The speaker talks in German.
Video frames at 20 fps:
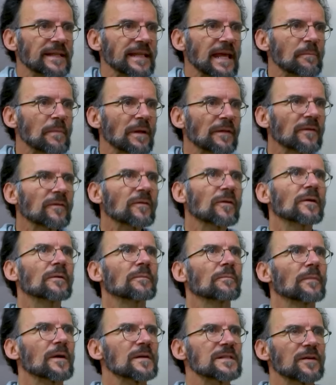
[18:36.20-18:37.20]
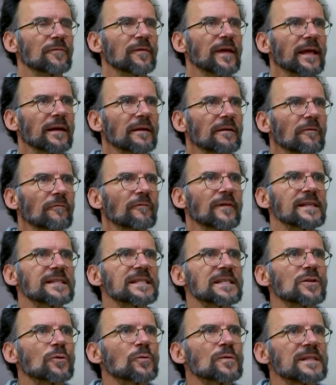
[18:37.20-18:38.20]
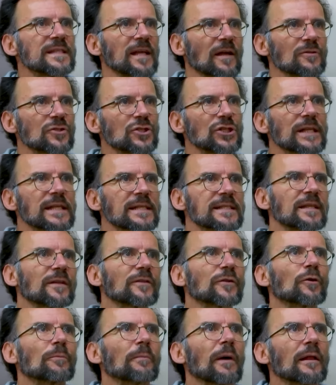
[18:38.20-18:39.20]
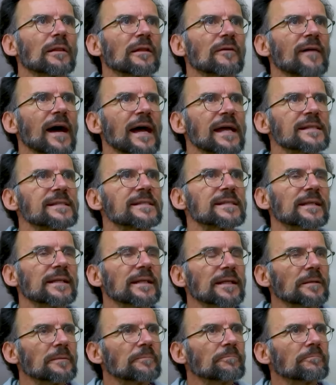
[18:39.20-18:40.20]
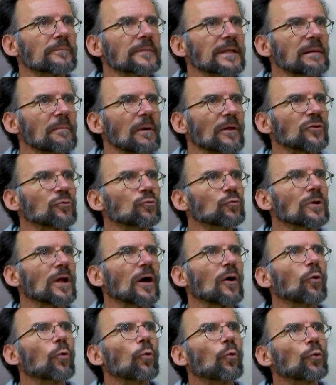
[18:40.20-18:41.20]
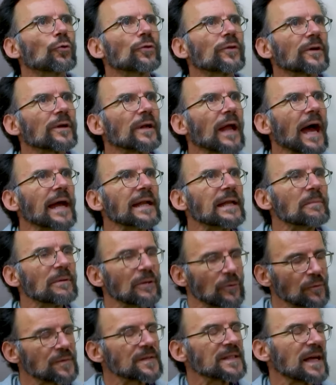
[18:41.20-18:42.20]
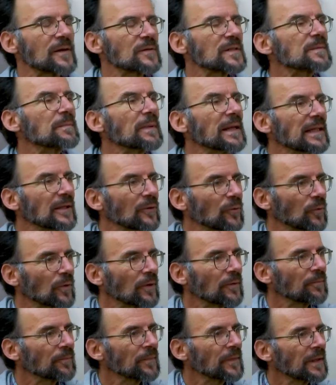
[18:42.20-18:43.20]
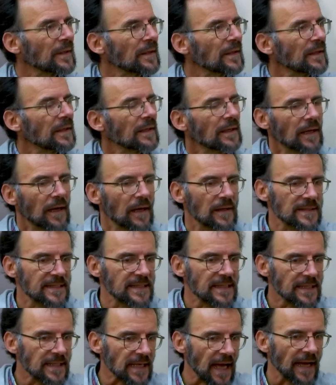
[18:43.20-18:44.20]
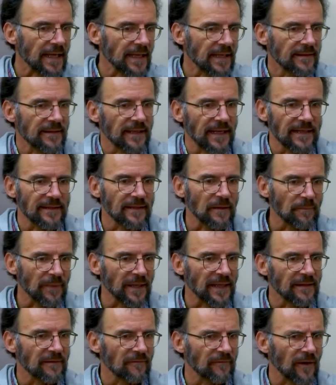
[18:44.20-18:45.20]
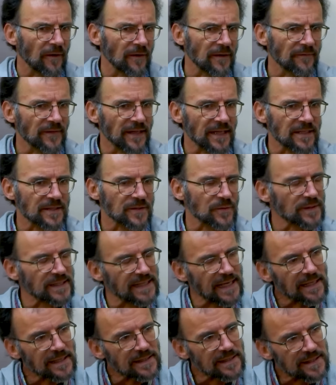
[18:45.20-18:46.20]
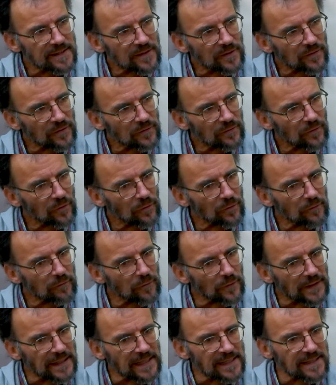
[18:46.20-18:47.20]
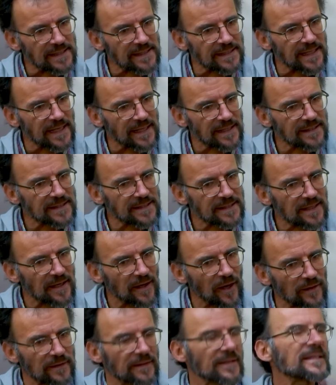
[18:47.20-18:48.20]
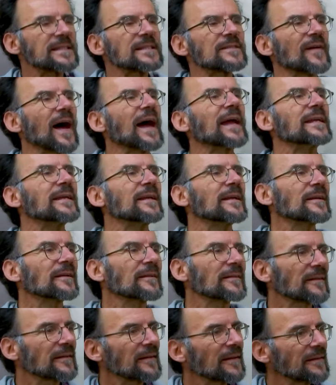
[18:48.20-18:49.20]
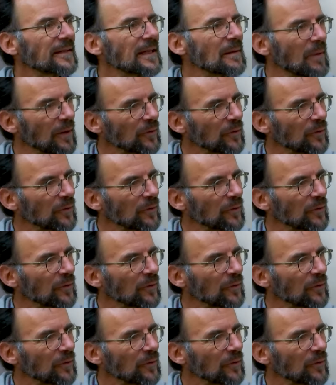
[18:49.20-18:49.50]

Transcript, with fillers: wenn jemand, also wer, wer sich uns anschließt, hat normalerweise ähm, die Matura oder eine Berufsausbildung. Mhm. Als ich eingetreten bin, waren wir zu sechs und von diesen sechs hatten zwei die